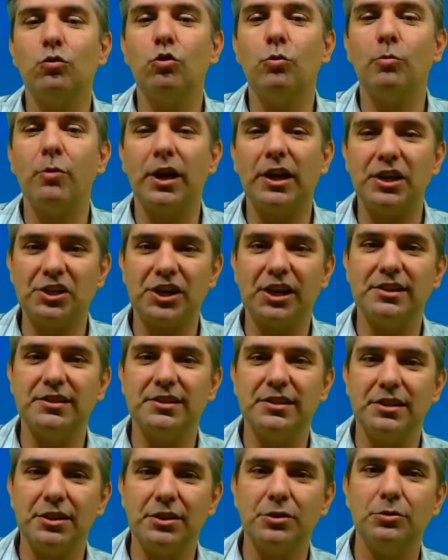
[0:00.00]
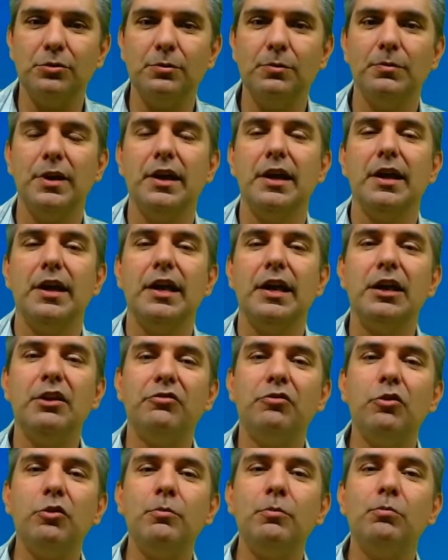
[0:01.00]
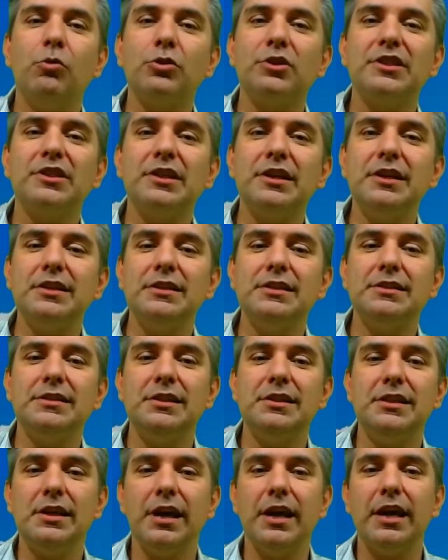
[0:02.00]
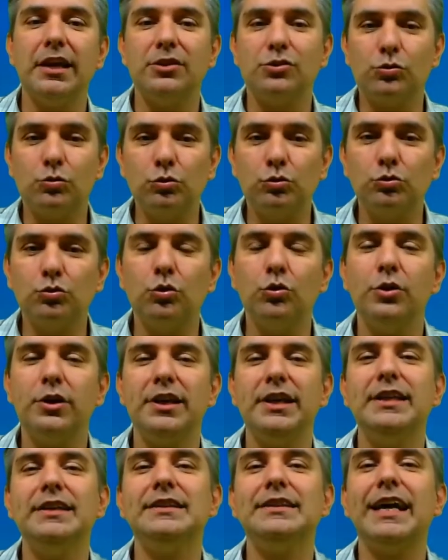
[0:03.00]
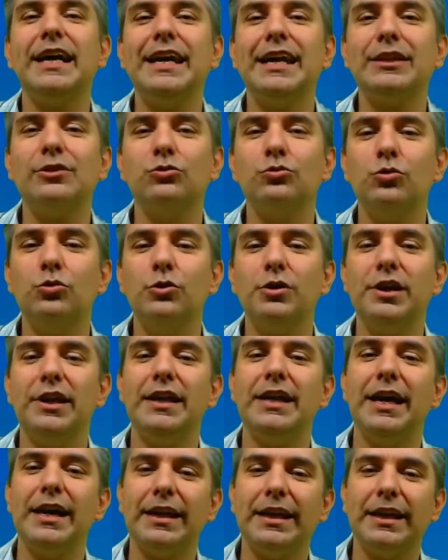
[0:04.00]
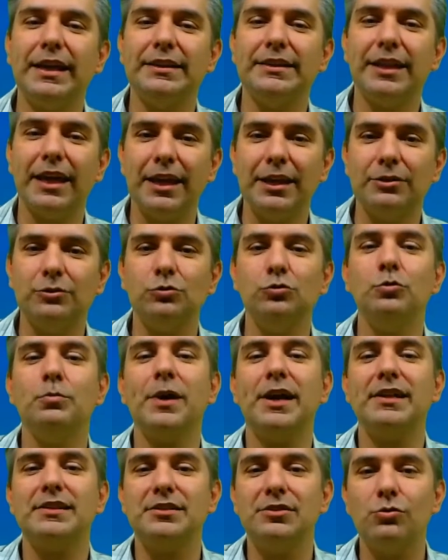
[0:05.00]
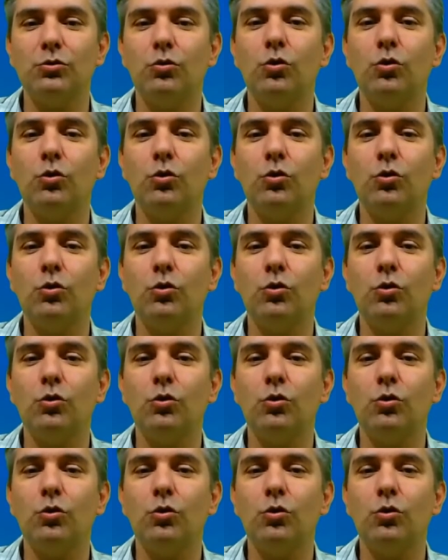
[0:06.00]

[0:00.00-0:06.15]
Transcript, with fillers: como Aleijadinho, ele foi importante é, escultor, entalhador e arquiteto do Brasil